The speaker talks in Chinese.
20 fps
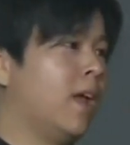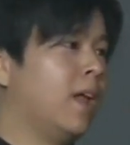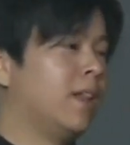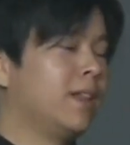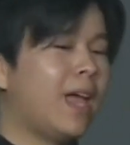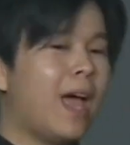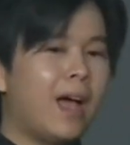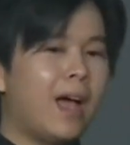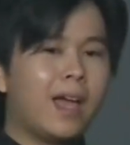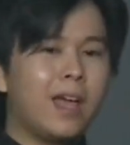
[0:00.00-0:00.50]

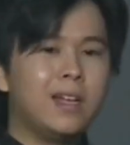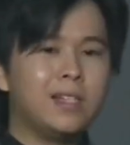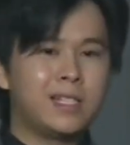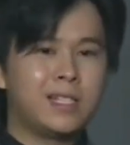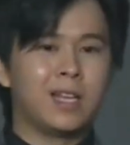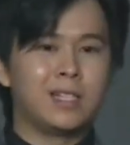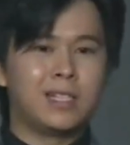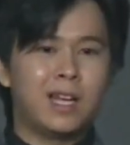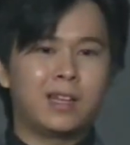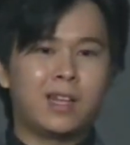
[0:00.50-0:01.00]
大家可以
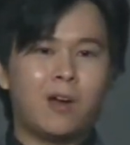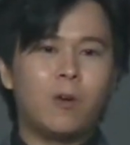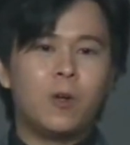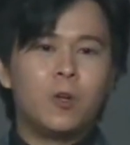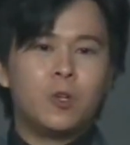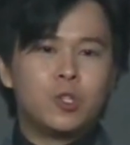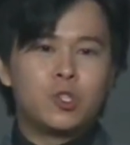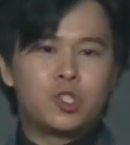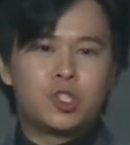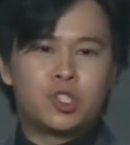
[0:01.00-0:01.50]
想象到
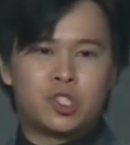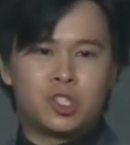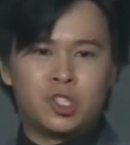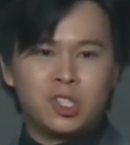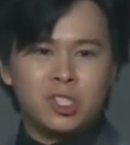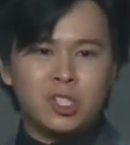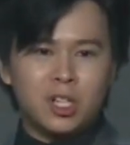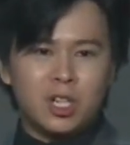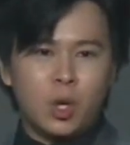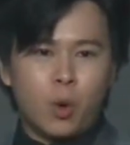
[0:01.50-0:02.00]

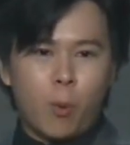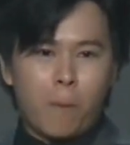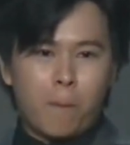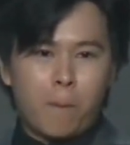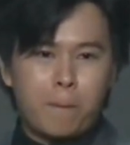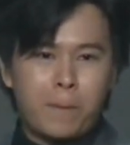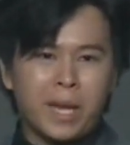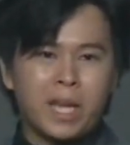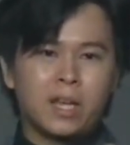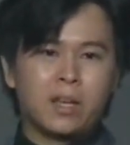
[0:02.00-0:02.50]
十六
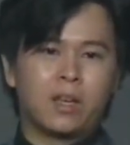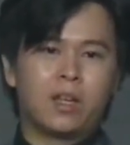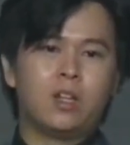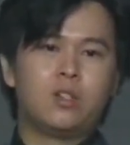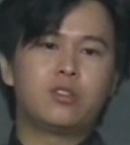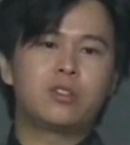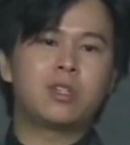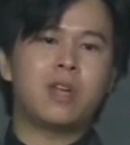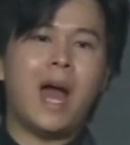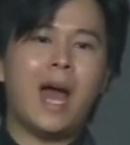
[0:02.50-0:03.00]
倍，就
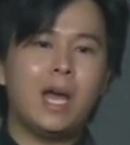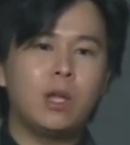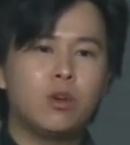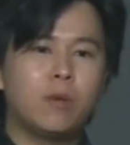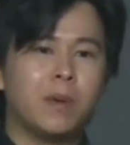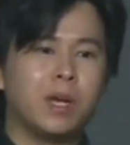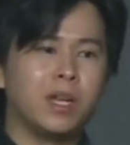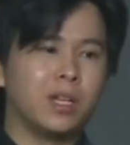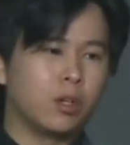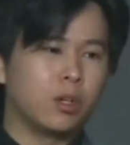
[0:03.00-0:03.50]
是爱多
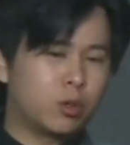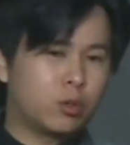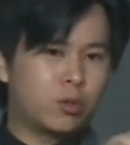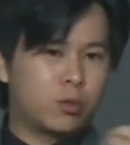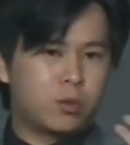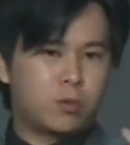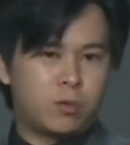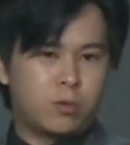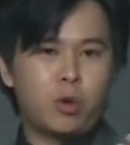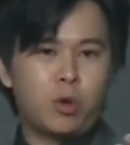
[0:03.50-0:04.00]
美的
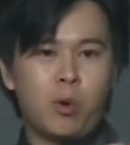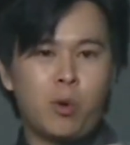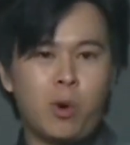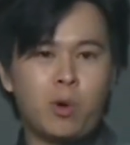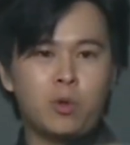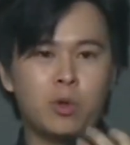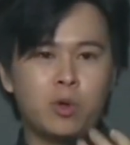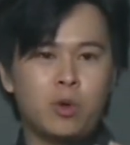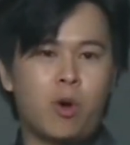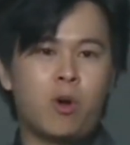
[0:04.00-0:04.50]
退货
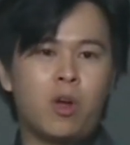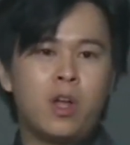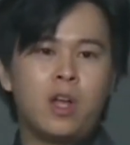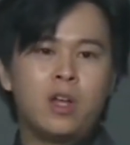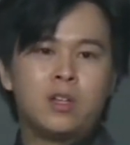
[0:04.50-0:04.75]
率哦，